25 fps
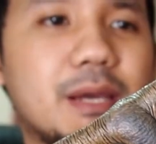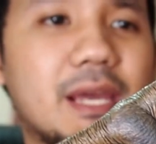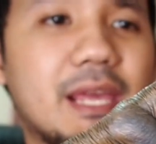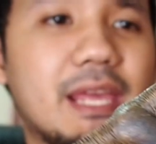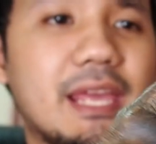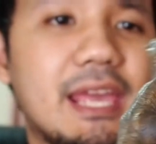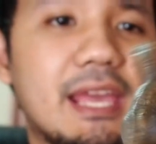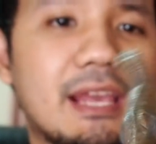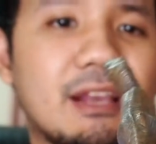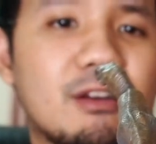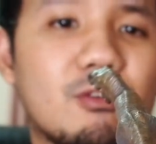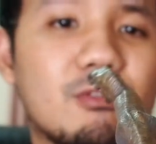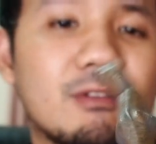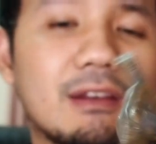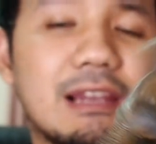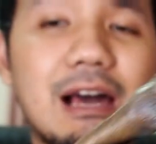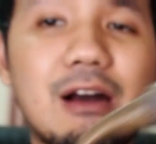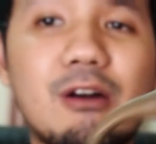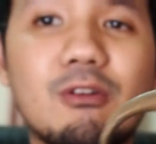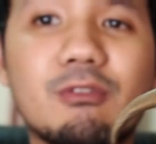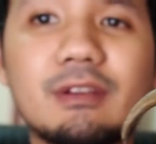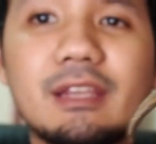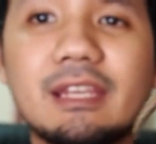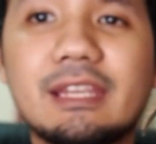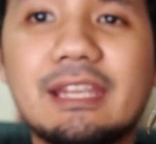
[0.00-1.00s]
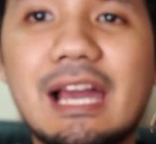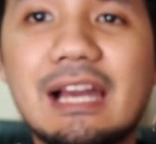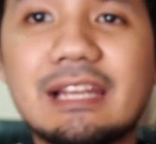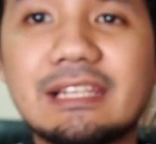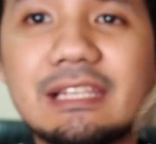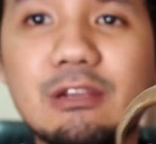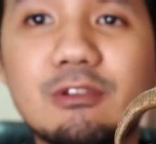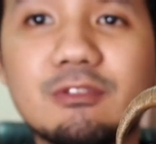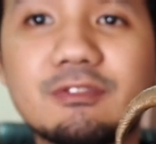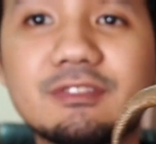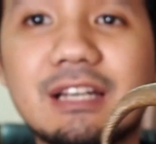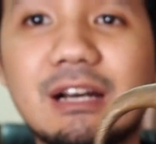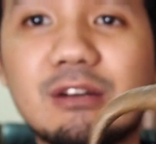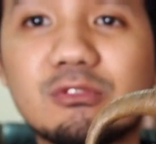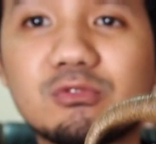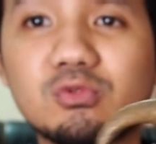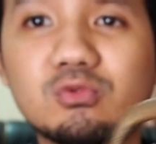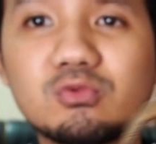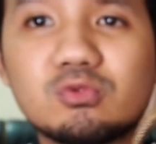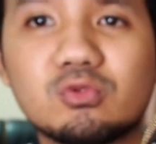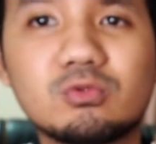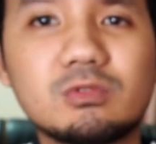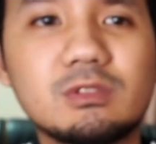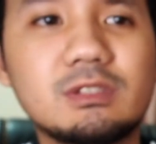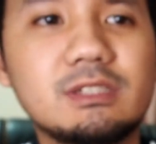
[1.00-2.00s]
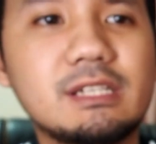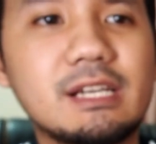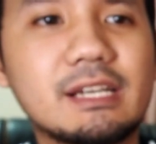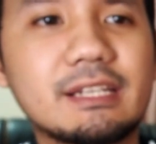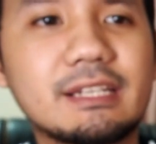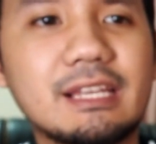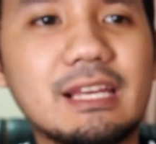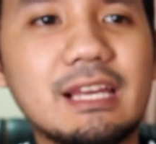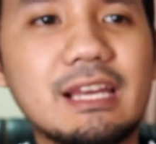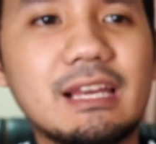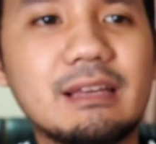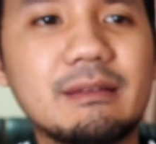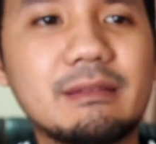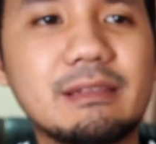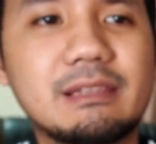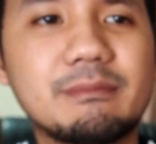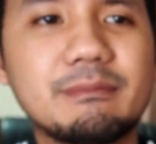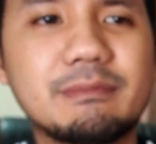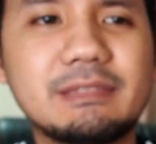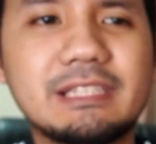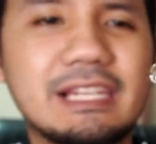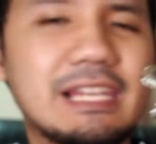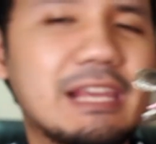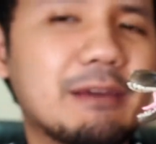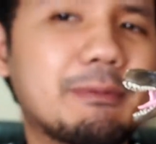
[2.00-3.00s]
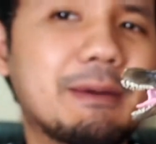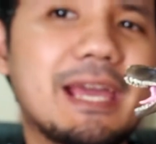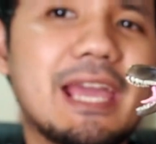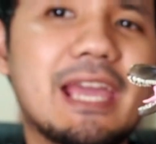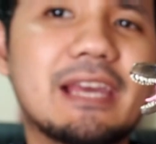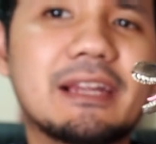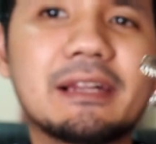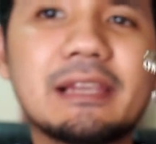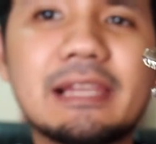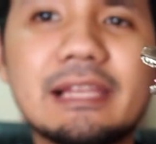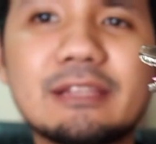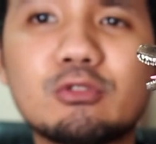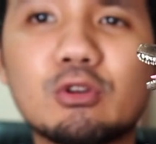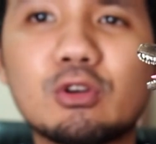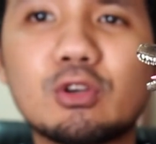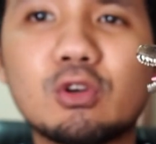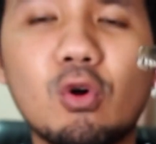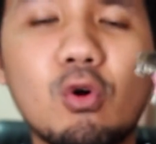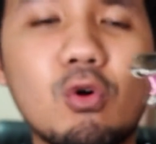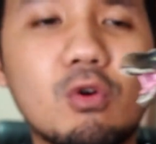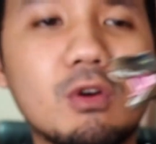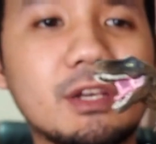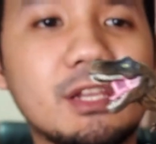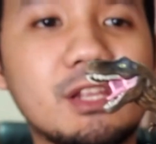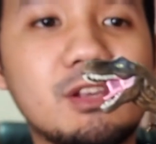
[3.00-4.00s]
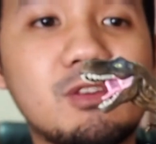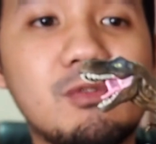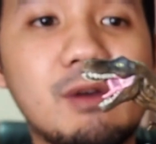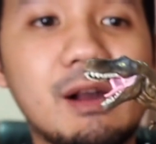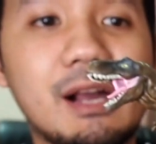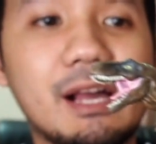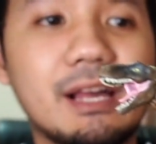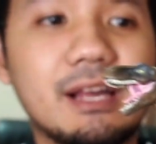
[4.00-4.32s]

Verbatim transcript: พระเอกของเราในหนังไดโนเสาร์ทุก ๆเรื่องนะฮะ อย่าเรียกพระเอกเลยเรียกตัวโกงดีกว่า